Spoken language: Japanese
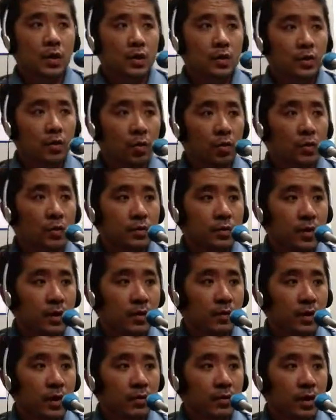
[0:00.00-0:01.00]
そうですね
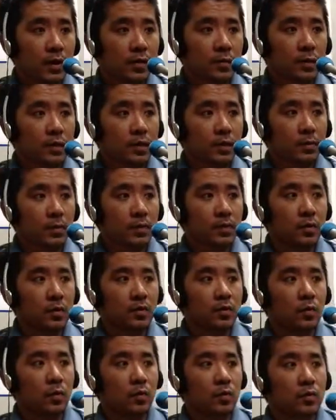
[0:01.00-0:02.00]
まずありました今のあ
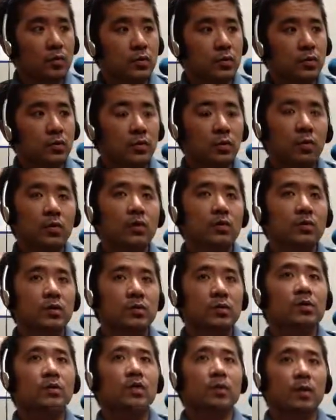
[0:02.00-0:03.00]
の水分補給に
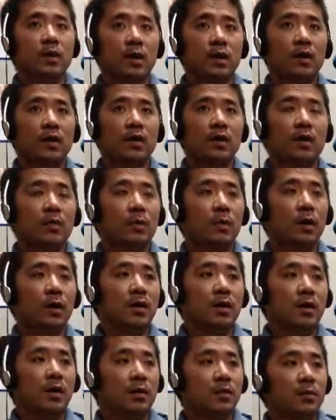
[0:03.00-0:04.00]
ついては、うん、ま
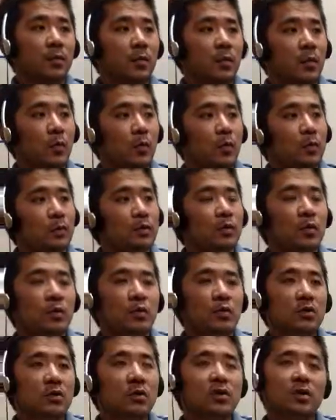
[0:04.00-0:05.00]
あ、あの運
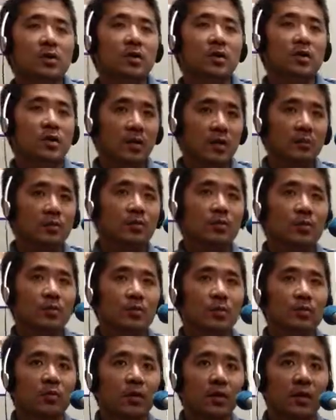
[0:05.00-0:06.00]
動しに来ていただくっていう
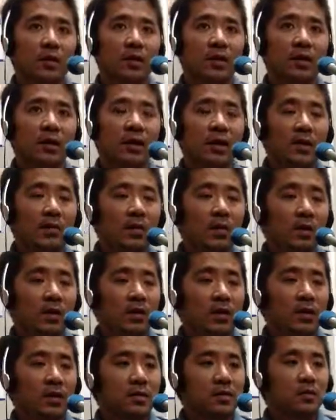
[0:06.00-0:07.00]
ところから、はい、
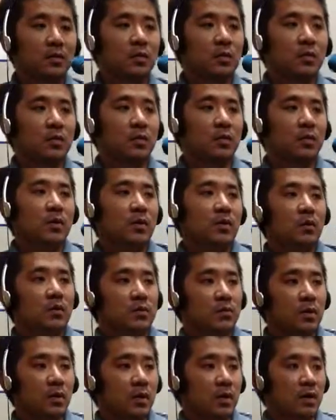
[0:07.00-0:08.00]
我々あの
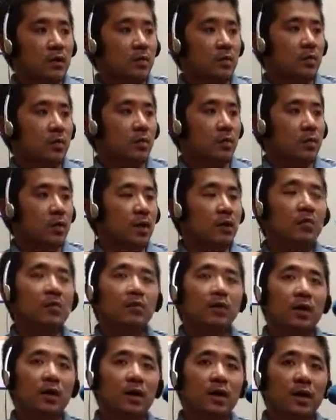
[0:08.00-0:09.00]
あのやり
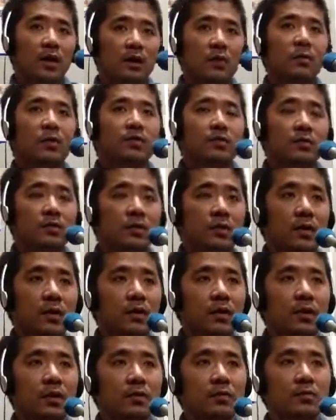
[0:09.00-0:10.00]
取りがありますの
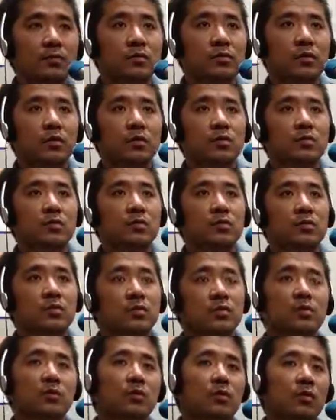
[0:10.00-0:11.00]
で、うん、運動中の
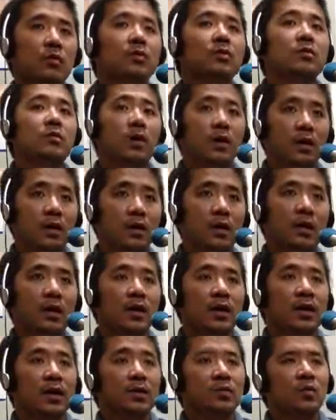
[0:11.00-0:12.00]
水分補給から、
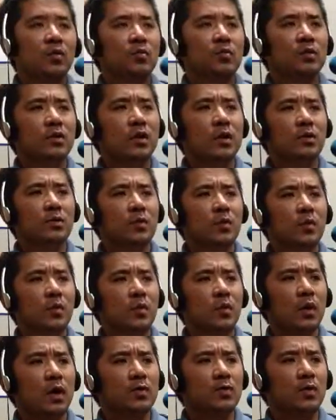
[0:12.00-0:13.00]
はい、特にあ
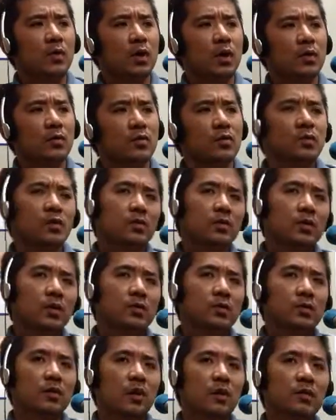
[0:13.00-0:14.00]
のあとは入浴施
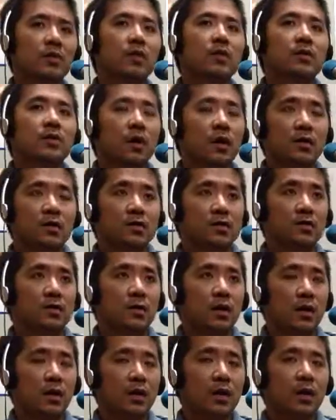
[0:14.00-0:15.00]
設がありま
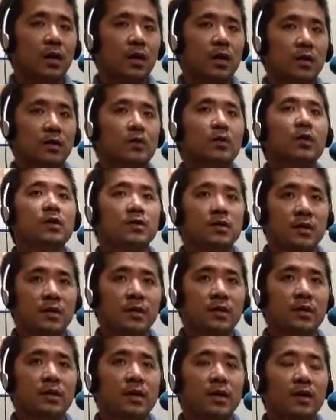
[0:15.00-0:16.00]
ありまし
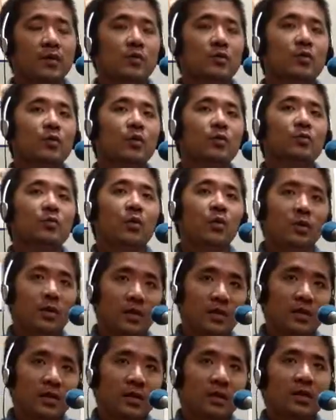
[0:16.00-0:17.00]
て、うん、入浴後
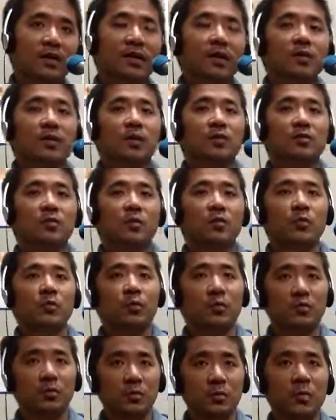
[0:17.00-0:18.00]
に必ずお
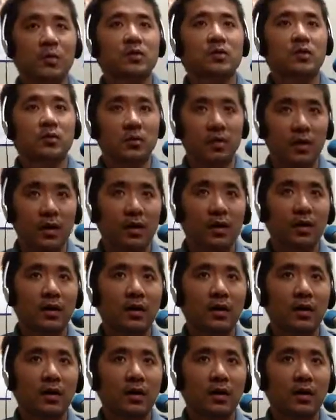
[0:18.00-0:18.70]
水を飲みましょうとか、